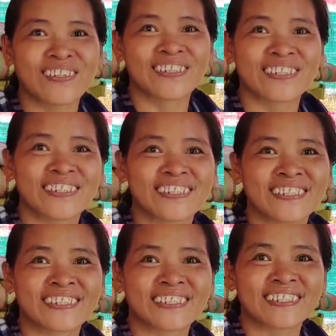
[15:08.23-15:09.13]
time ko
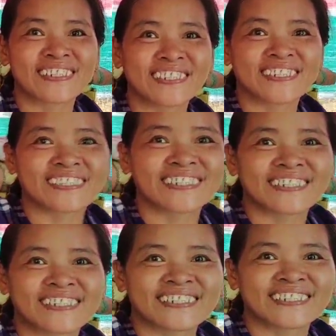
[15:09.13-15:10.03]
ditong nag, nag
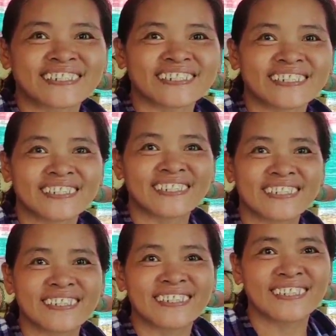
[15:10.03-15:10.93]

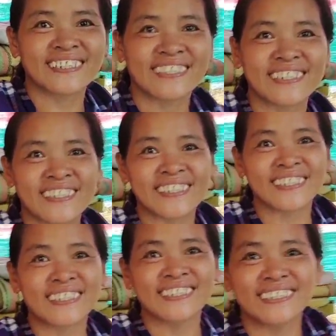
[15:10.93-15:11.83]
yon may
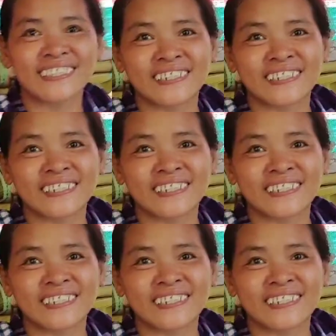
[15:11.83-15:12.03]
sponsor tayo